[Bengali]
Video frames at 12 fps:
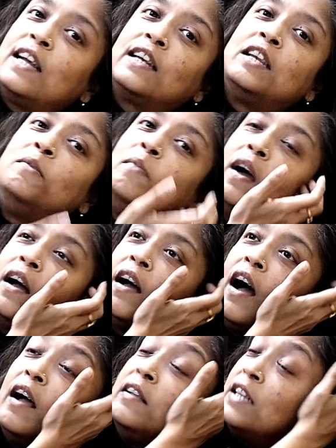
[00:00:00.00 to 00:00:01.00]
চাটনি বা
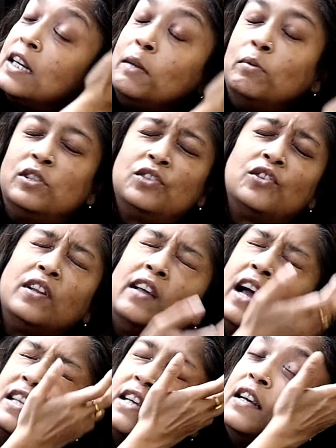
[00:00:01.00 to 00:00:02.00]
চাটনি বুঝতে সরি
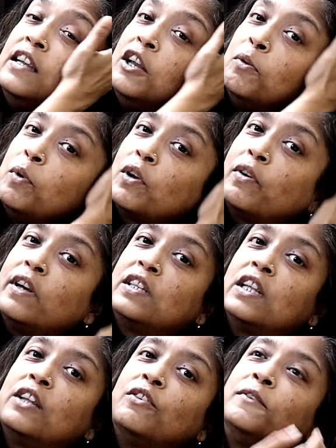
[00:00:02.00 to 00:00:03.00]
আচার নিয়ে নেবো একটুখানি
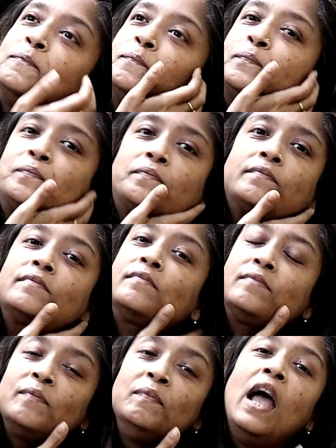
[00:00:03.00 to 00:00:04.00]
সাথে করে
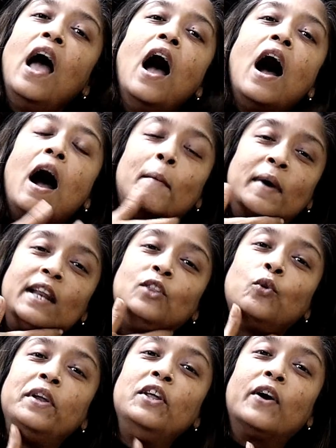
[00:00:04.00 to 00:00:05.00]
আমারই
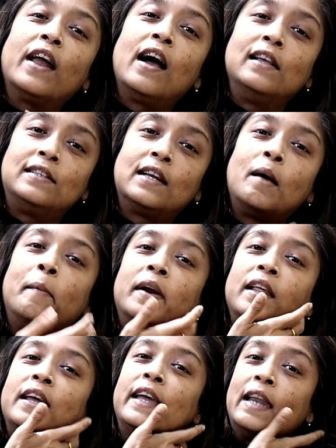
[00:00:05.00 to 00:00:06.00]
তৈরি করা আচার
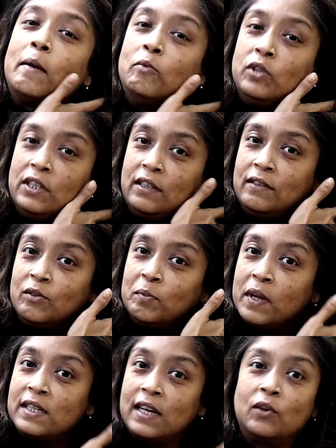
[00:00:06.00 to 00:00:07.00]
আমারই কেরামতি
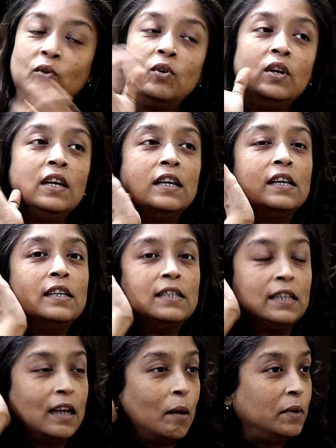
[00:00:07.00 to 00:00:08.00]
তোমরা জানো
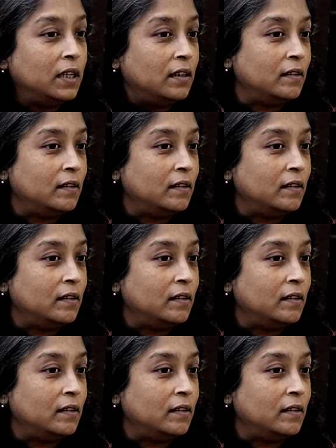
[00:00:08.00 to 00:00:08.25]
যে আমি